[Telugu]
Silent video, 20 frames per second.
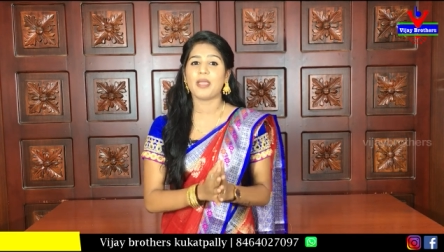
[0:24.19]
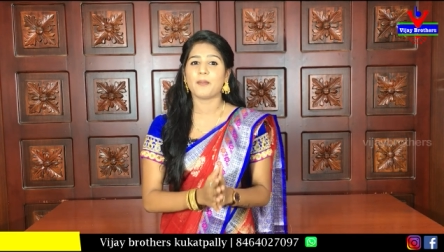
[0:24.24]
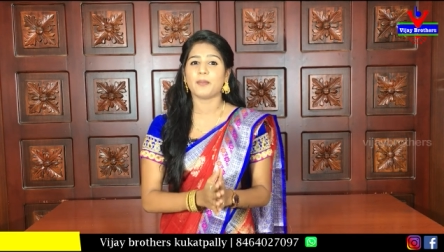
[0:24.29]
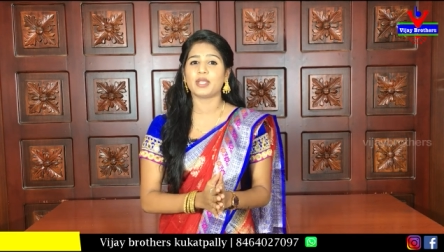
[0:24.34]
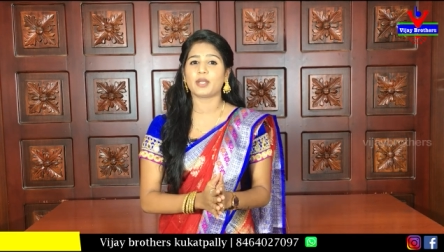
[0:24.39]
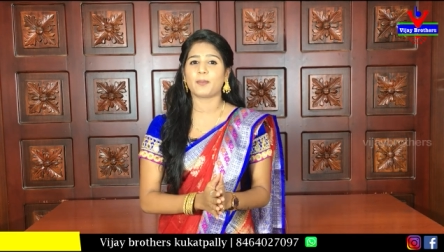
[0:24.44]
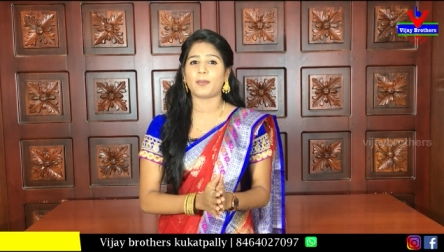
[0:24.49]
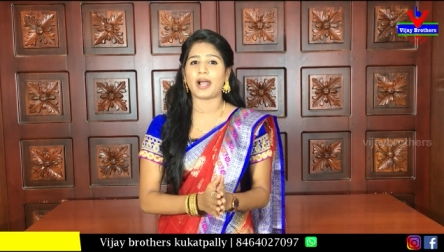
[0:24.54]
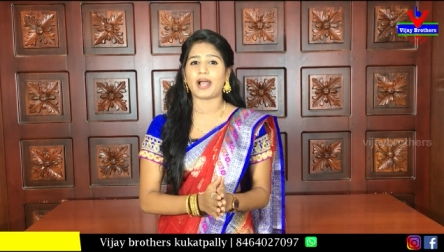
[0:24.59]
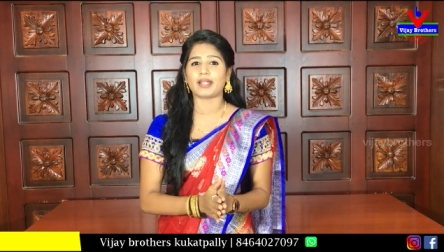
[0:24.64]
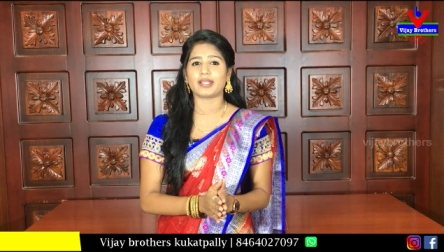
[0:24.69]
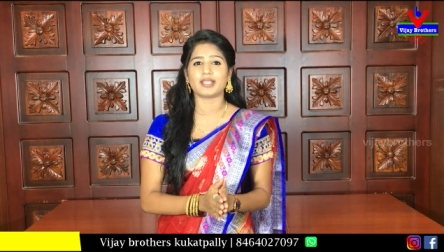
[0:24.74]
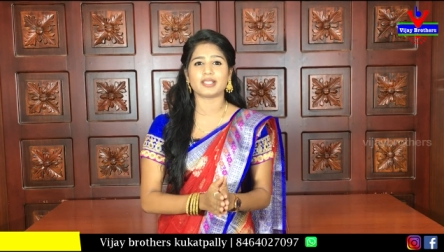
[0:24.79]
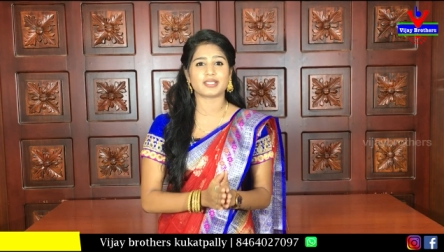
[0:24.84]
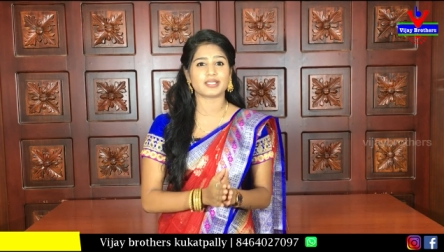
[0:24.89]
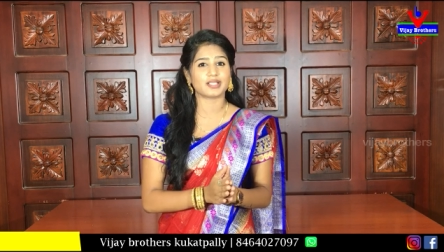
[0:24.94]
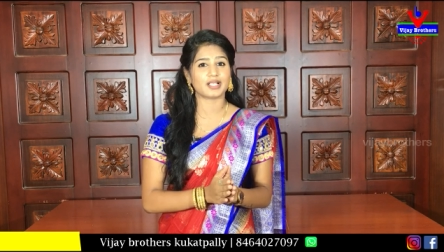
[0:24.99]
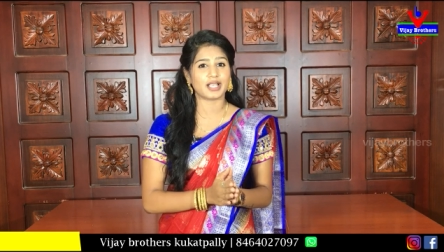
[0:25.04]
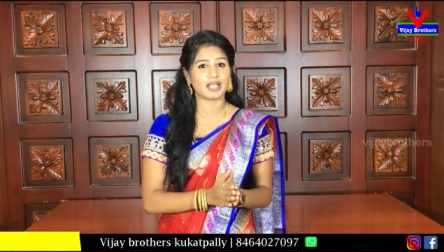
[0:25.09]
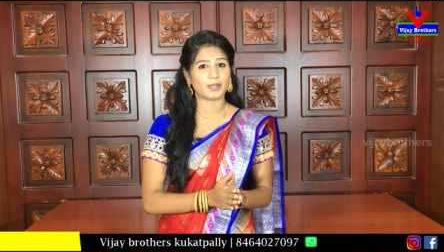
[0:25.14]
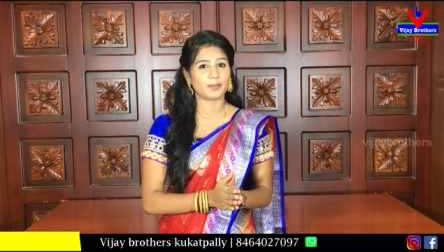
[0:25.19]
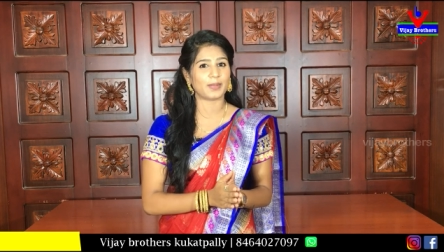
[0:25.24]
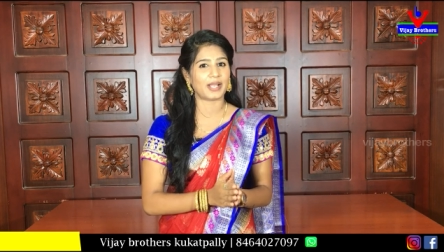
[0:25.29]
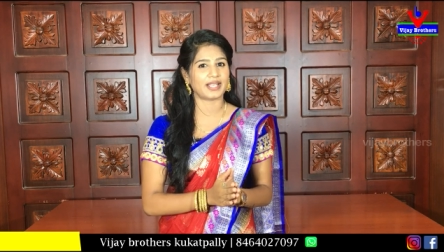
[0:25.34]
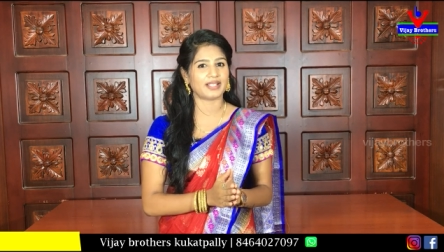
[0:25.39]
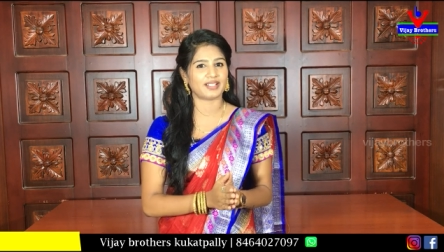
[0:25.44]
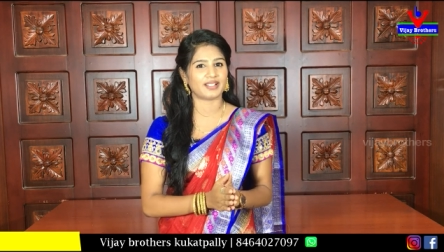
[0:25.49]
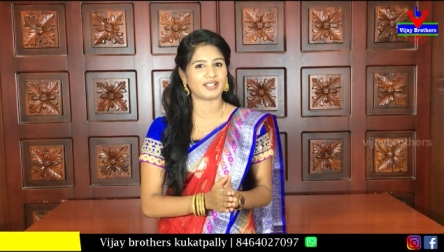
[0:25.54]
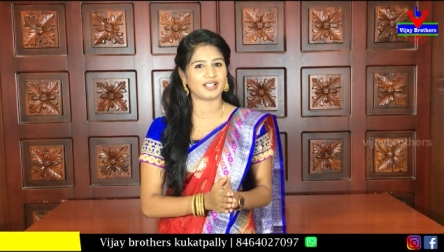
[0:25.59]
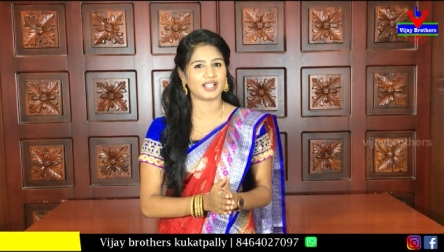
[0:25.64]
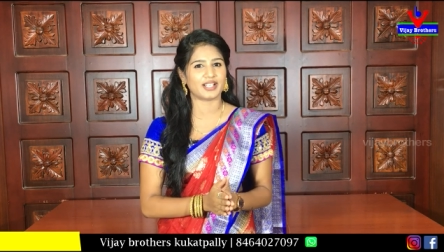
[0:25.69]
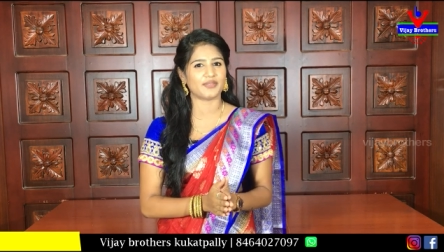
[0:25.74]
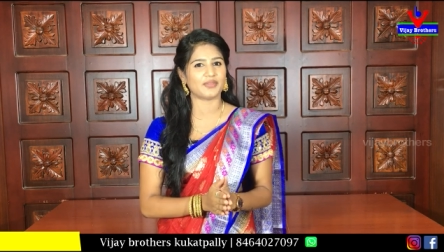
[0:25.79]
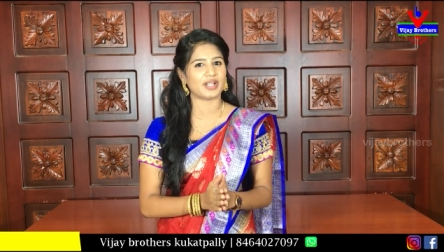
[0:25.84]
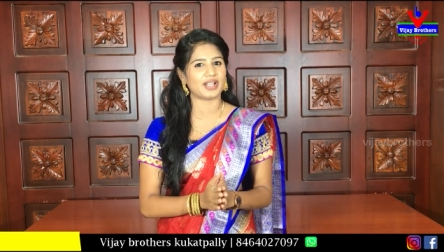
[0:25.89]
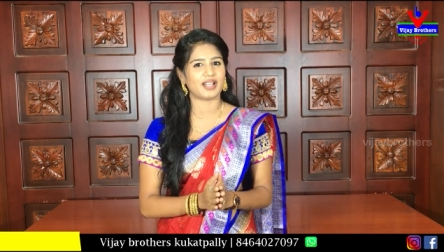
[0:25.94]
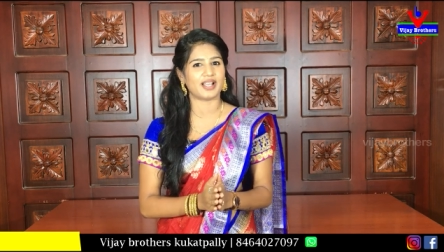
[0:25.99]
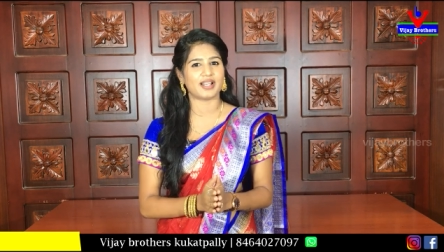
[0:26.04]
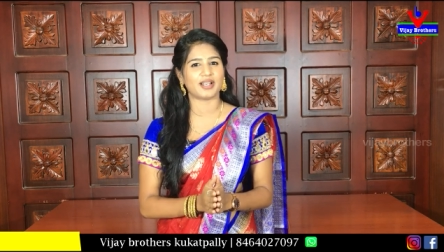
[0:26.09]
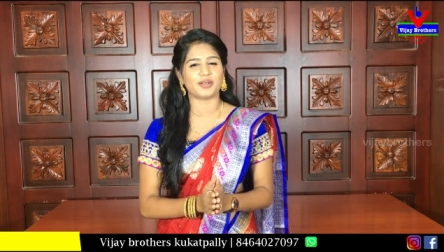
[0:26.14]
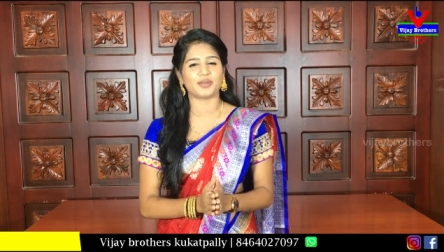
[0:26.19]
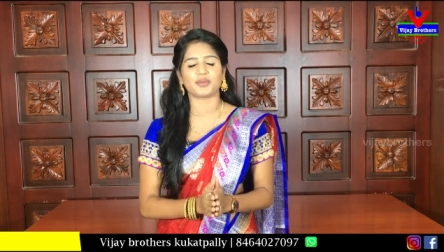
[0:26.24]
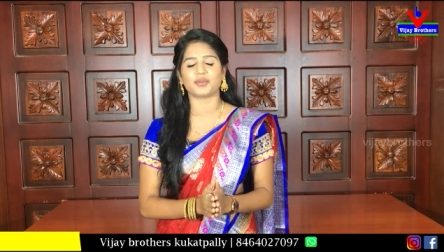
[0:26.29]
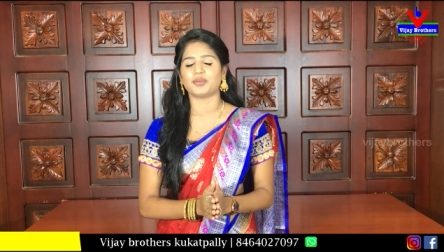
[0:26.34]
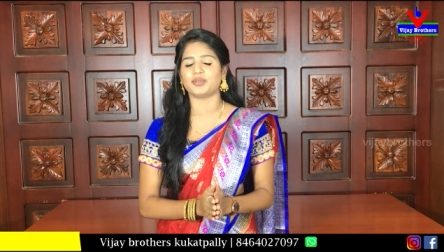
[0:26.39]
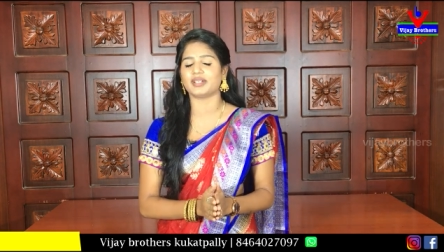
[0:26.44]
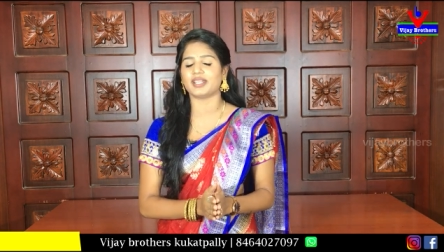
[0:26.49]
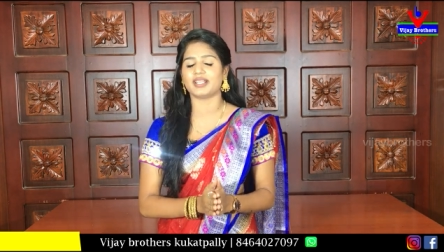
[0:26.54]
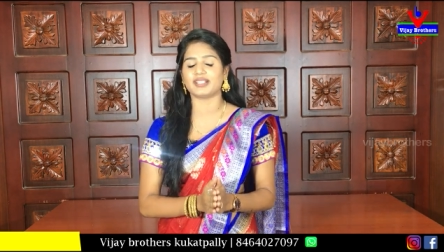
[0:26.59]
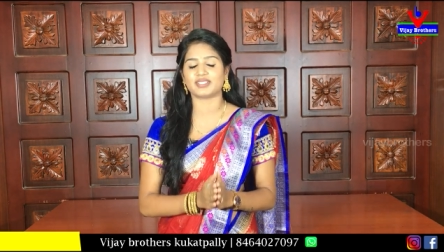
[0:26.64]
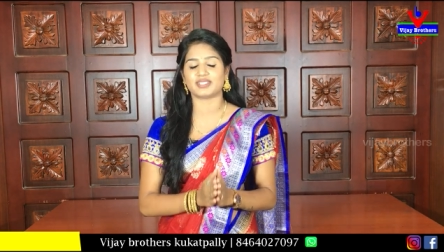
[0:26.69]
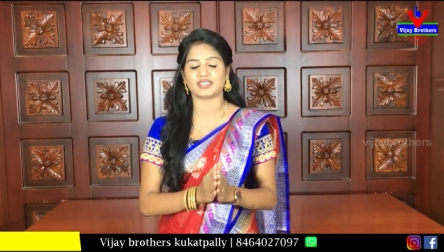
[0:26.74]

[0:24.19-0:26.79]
మీరు పార్టీస్కి కానీ బయటకు కానీ వెళ్ళాలనుకుంటే